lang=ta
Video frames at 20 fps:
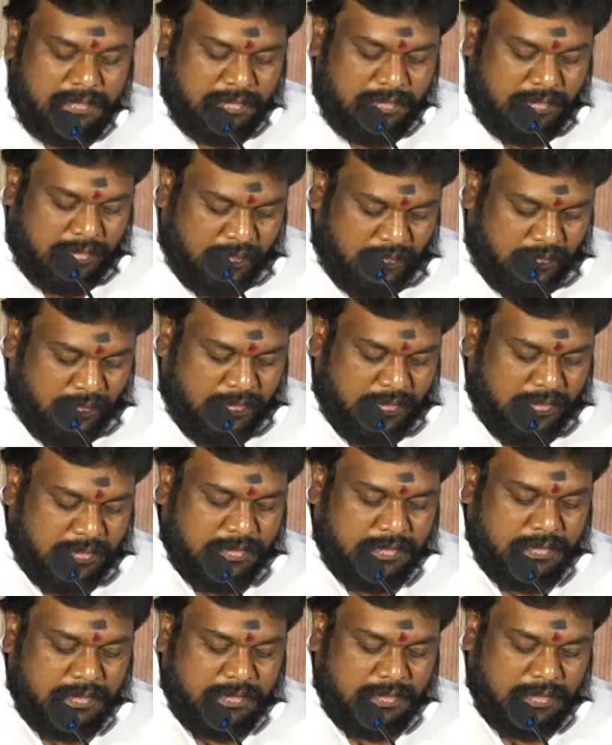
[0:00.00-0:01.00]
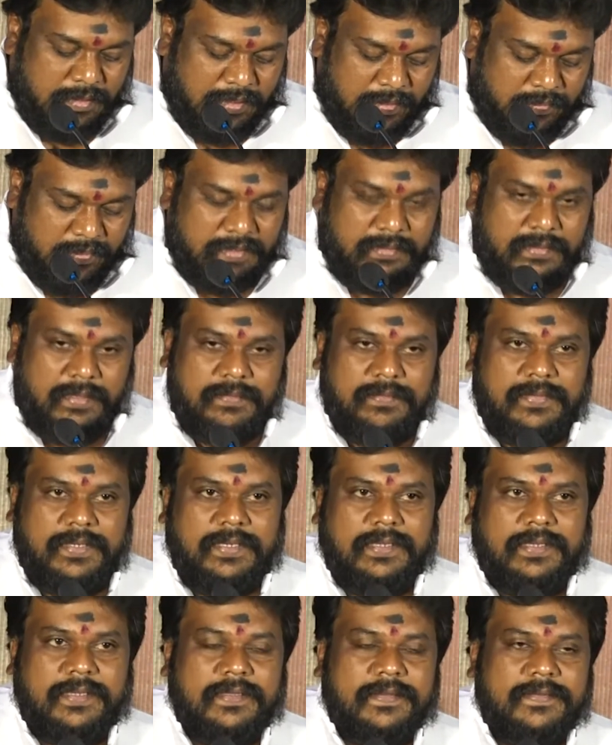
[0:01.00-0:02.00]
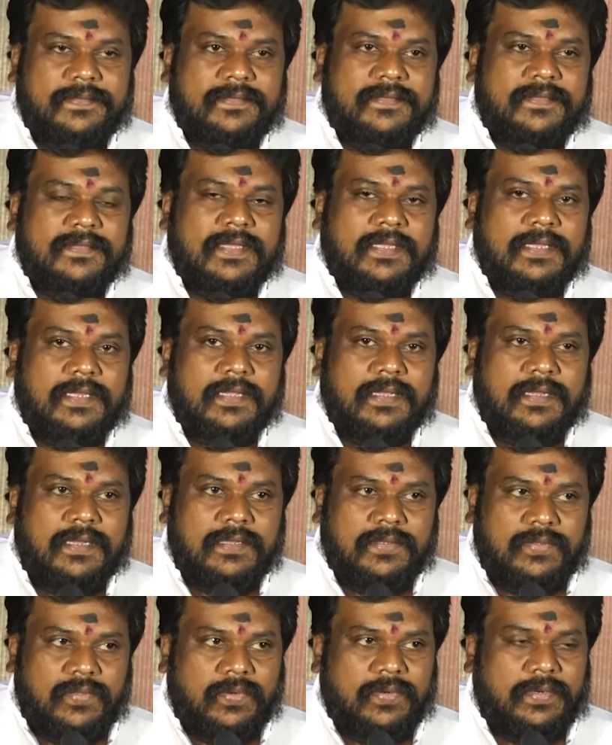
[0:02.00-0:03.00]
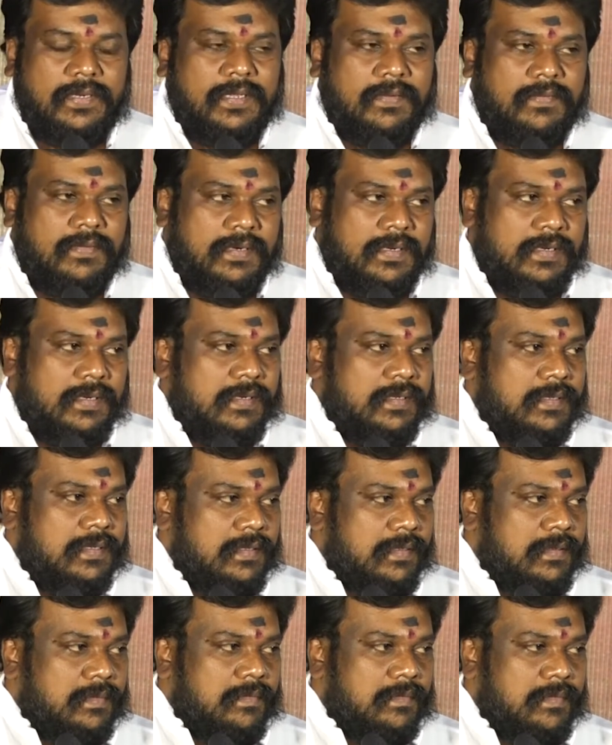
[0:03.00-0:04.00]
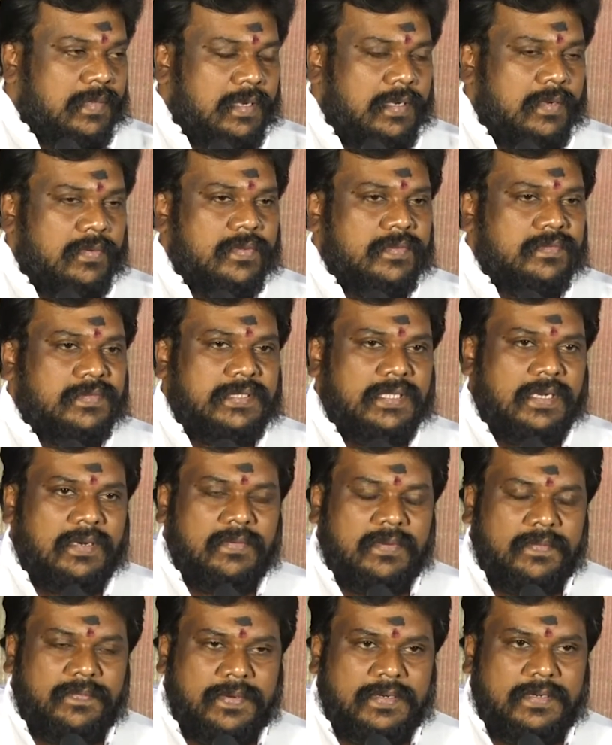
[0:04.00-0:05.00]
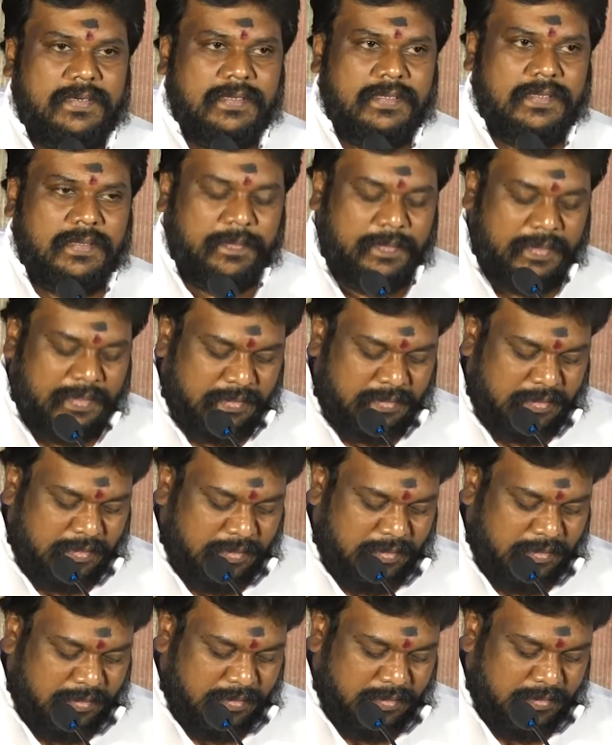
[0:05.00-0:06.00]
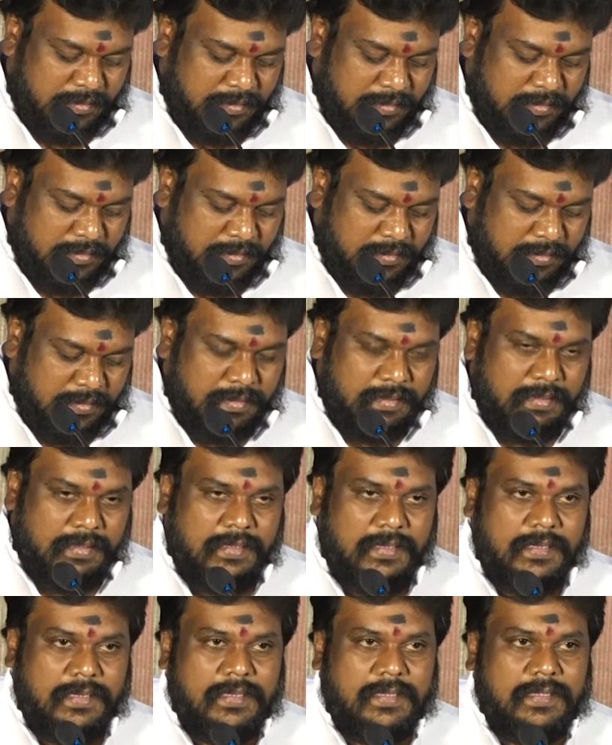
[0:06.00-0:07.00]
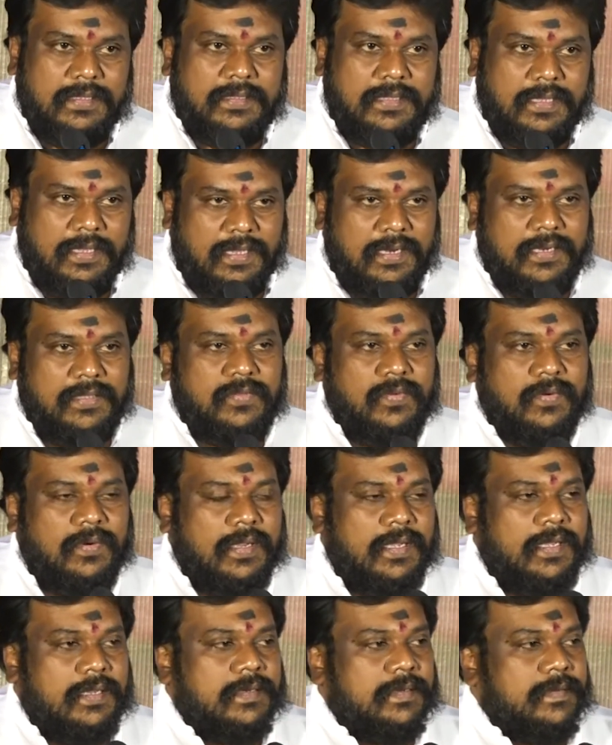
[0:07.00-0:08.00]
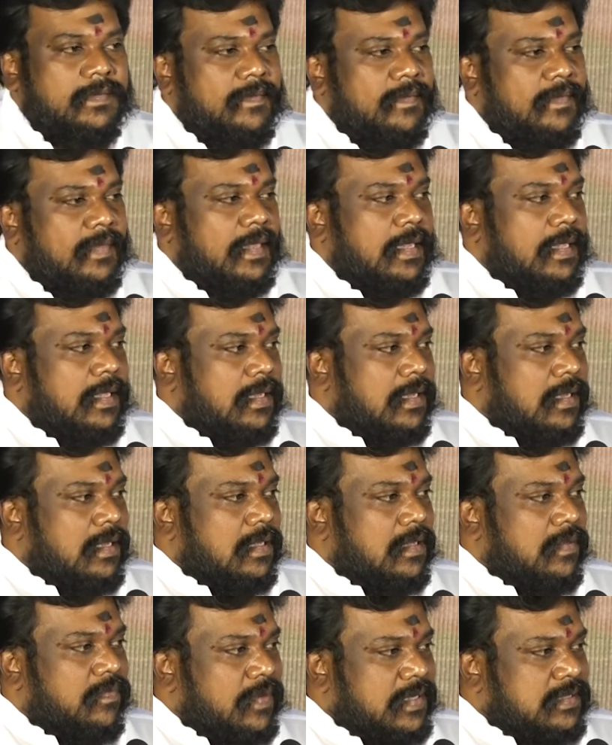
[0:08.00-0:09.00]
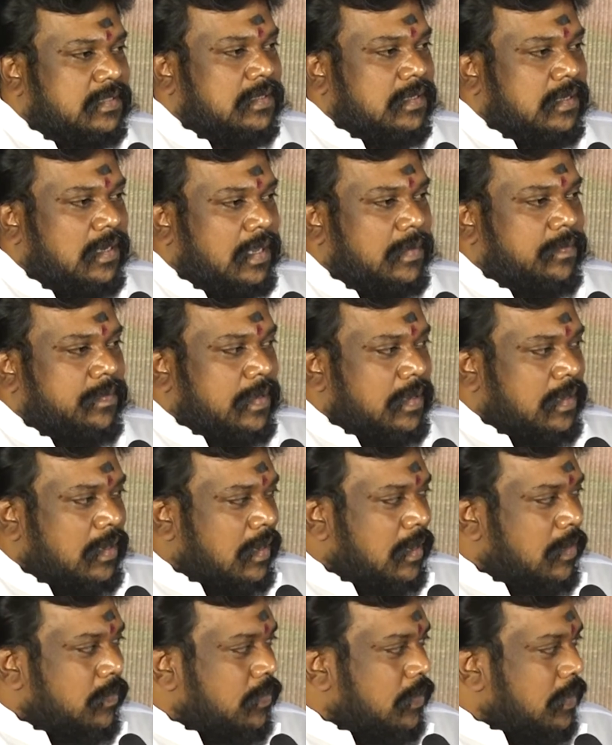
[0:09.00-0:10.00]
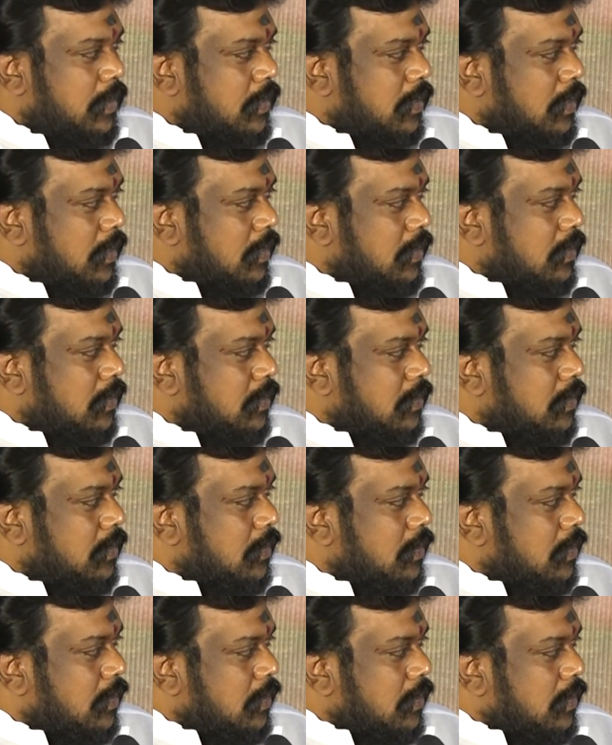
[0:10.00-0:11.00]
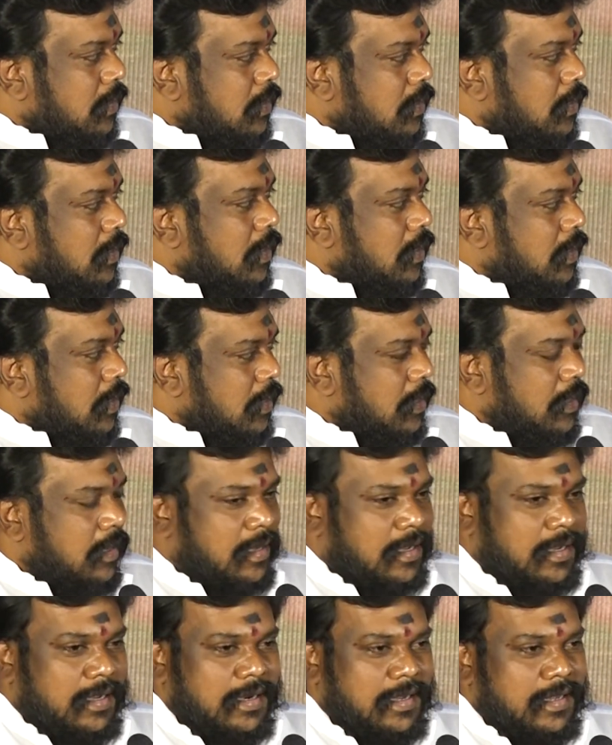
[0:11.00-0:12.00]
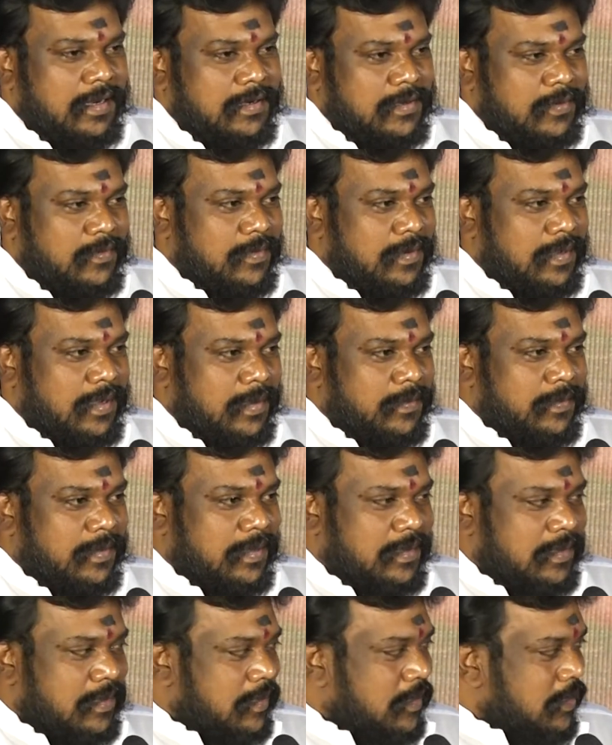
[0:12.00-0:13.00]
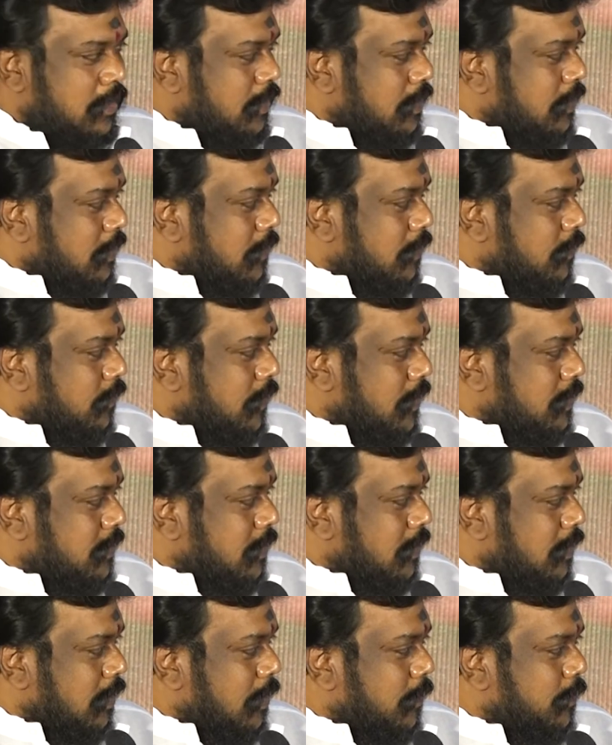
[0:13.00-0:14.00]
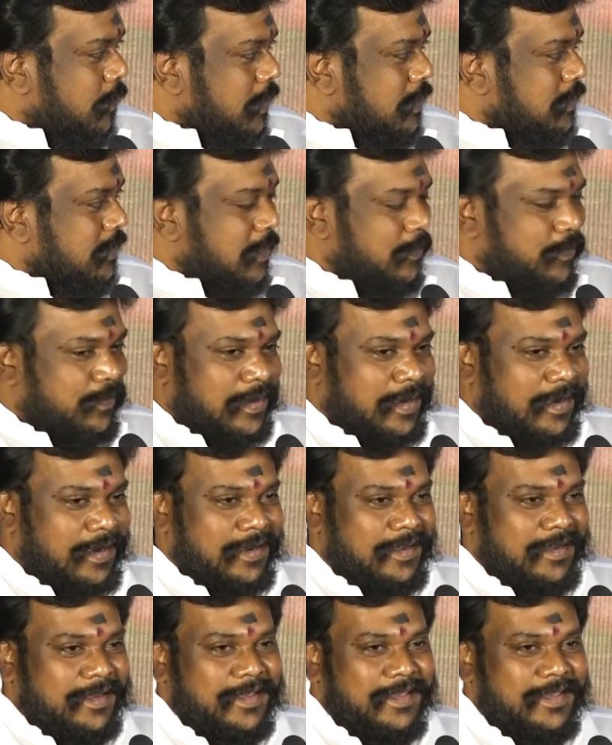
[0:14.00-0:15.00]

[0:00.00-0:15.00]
இயக்குனர் அருமை தம்பி அந்தோணி அவர்கள் மிகவும் சிரமப்பட்டு இந்த படத்தை தயாரித்துள்ளார் இது ஃபஸ்ட்டு கிளாப்பிங்க்கு நான் போயிருந்தேன் இதில் கதாநாயகனாக இருக்கக்கூடிய அபிக்கு ஃபஸ்ட்டு கிளாப் அடித்தேன் இப்போ நான்